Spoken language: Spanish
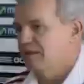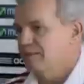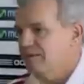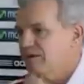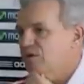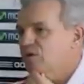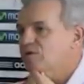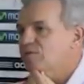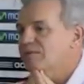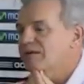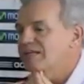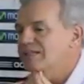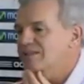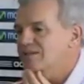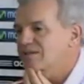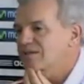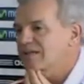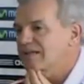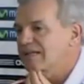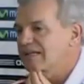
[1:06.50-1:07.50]
Qué mejor
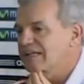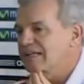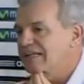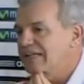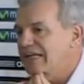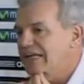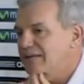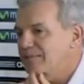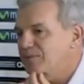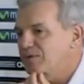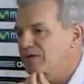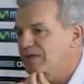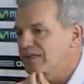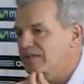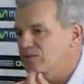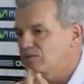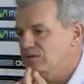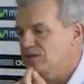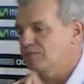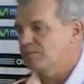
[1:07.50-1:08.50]
maestro que Guillermo, que
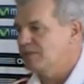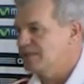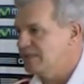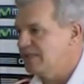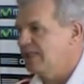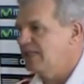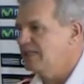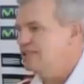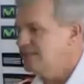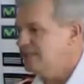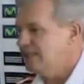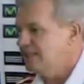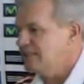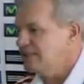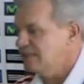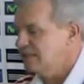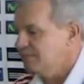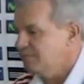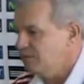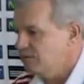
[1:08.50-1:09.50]
es un especialista en
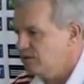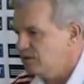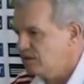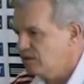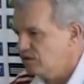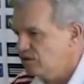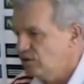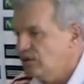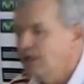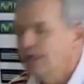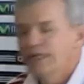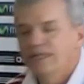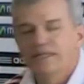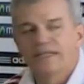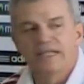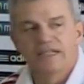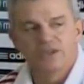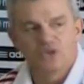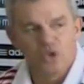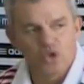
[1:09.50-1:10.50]
esa posición.
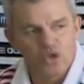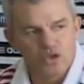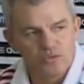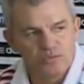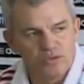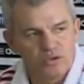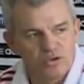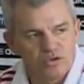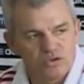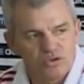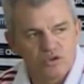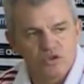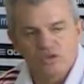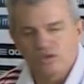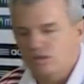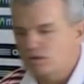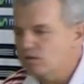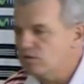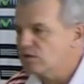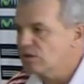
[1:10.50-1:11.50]
De todos modos,
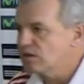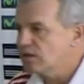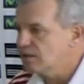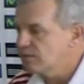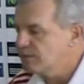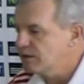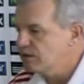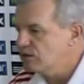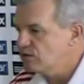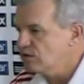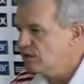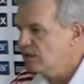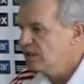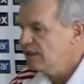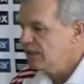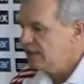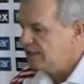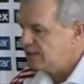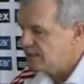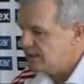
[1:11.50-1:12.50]
nosotros en los entrenamientos
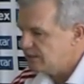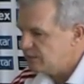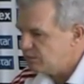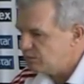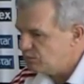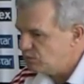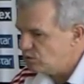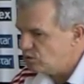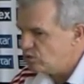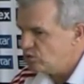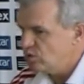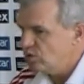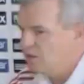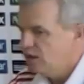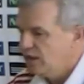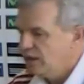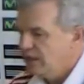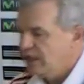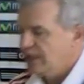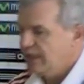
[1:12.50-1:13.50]
insistimos mucho
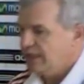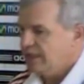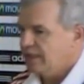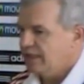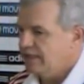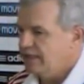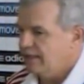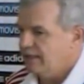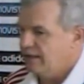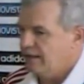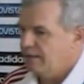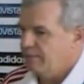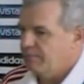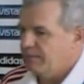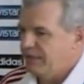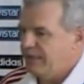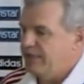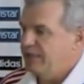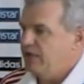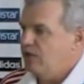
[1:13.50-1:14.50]
en que
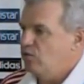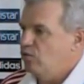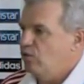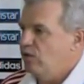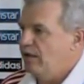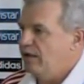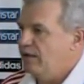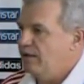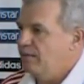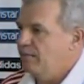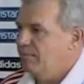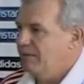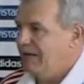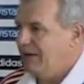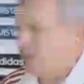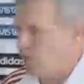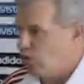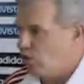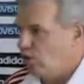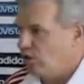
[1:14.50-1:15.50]
aprenda a jugar
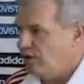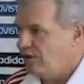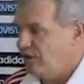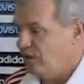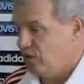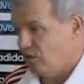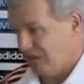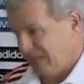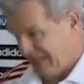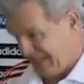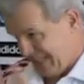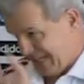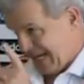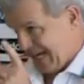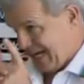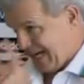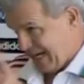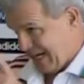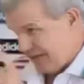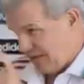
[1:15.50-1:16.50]
mejor de lo que
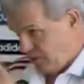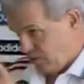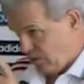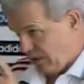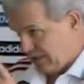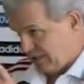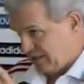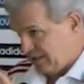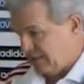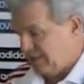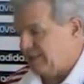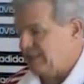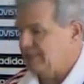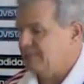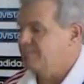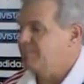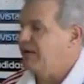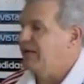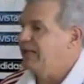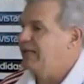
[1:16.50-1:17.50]
ya lo hace de
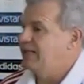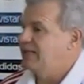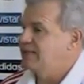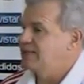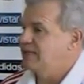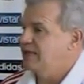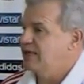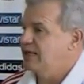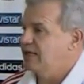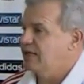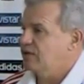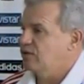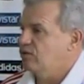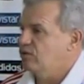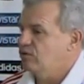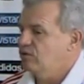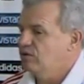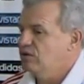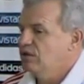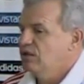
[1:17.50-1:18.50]
espaldas al
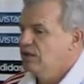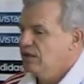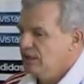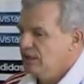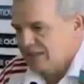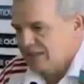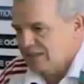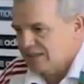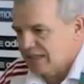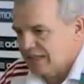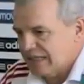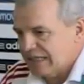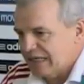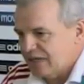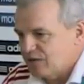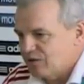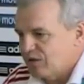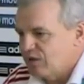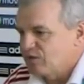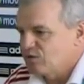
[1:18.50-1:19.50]
arco, ¿no? Está
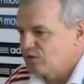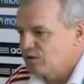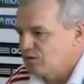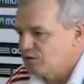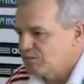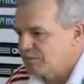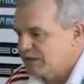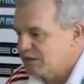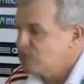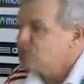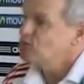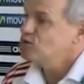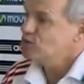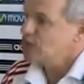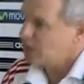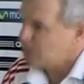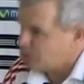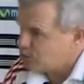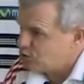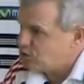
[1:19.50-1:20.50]
claro que en los últimos partidos
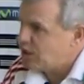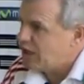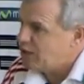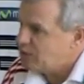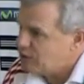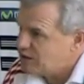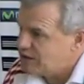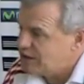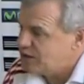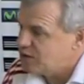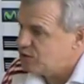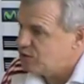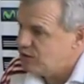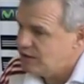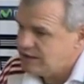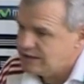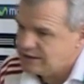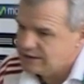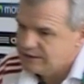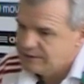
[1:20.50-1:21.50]
nos ha costado hacer
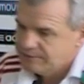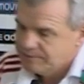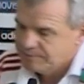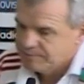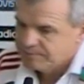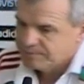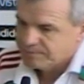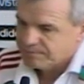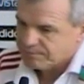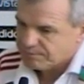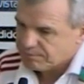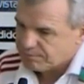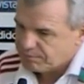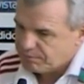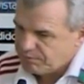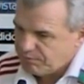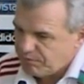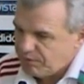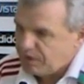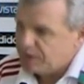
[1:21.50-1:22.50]
goles,
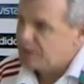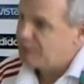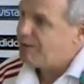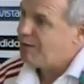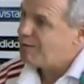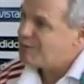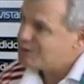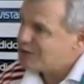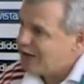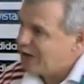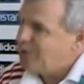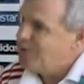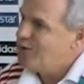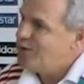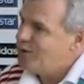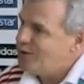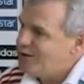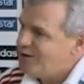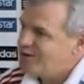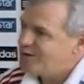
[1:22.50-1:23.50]
llevamos de a
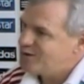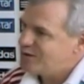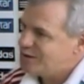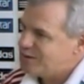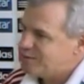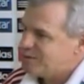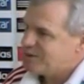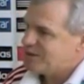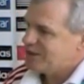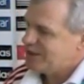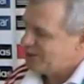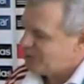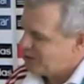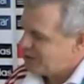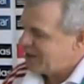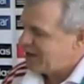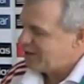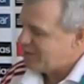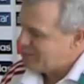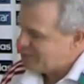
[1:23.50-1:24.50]
uno, los últimos
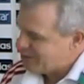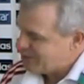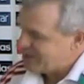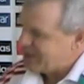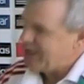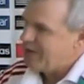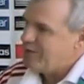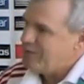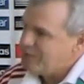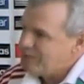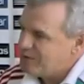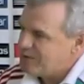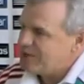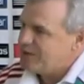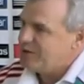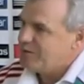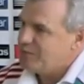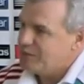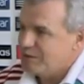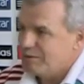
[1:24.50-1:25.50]
cinco de a uno, de a uno,
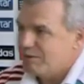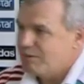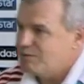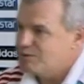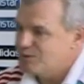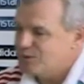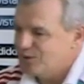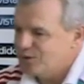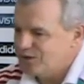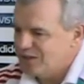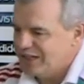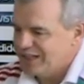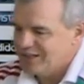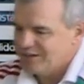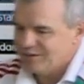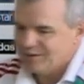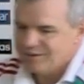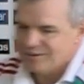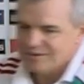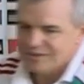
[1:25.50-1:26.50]
como que vamos
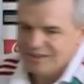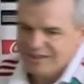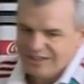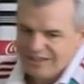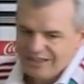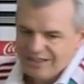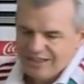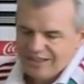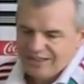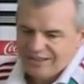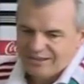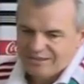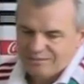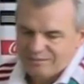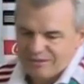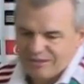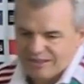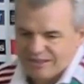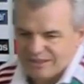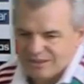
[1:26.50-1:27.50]
golpeando los,
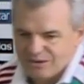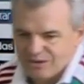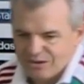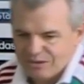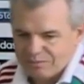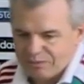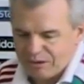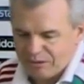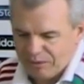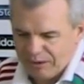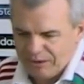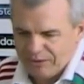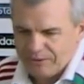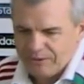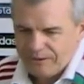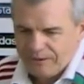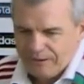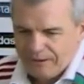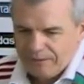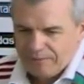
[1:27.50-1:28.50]
pinches goles. Pero
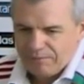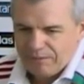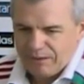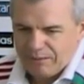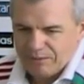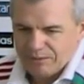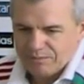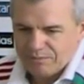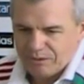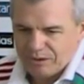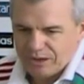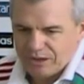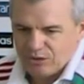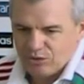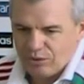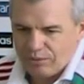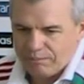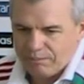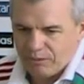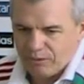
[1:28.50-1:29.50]
bueno, vamos
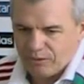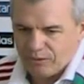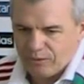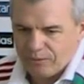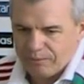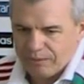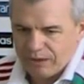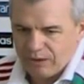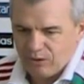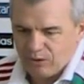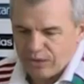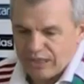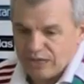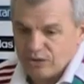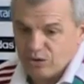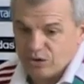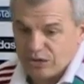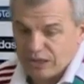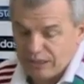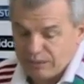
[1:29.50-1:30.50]
poquito a poco
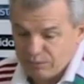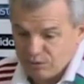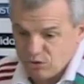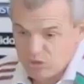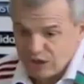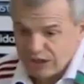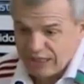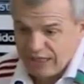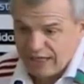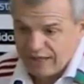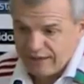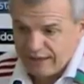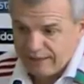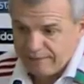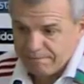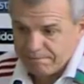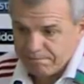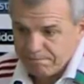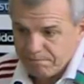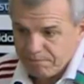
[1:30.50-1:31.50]
mejorando, tenemos
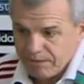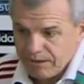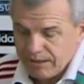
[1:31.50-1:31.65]
llegada,